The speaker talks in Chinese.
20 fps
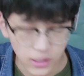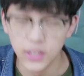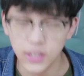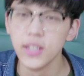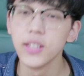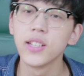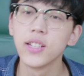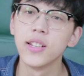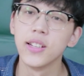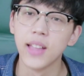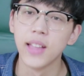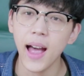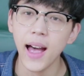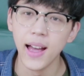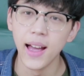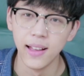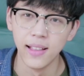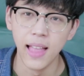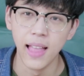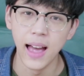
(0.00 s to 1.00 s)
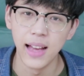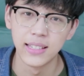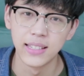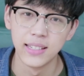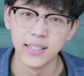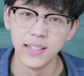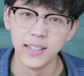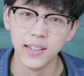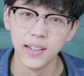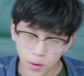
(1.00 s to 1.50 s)
即使它很垃
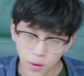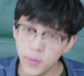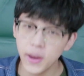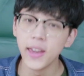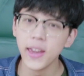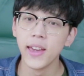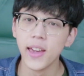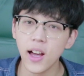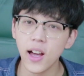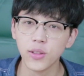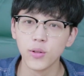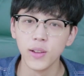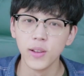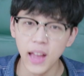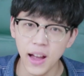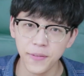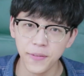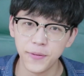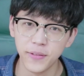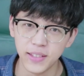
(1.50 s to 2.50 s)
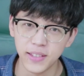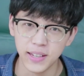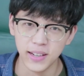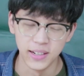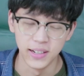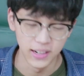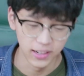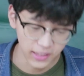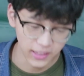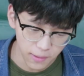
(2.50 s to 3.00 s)
圾，我们也要对它负
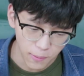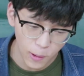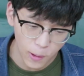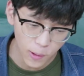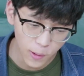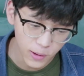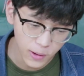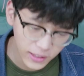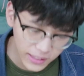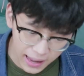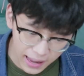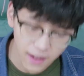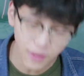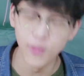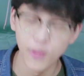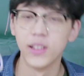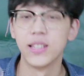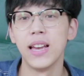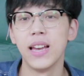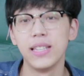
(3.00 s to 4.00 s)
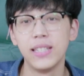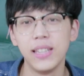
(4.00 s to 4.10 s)
责任。那么我们待会儿再